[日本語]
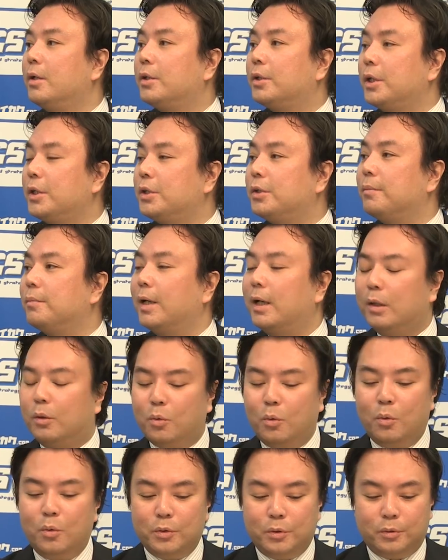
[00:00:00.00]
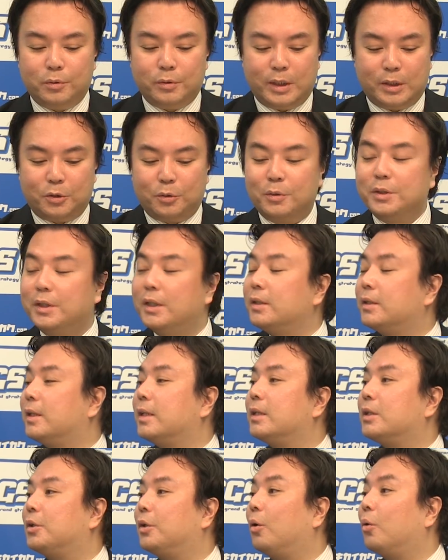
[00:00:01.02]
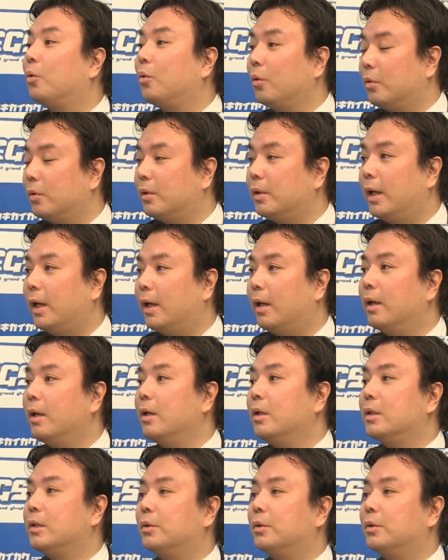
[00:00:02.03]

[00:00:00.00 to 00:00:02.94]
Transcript: ん、しかしまあこういうふうな朝鮮戦争が起こって、うんうん、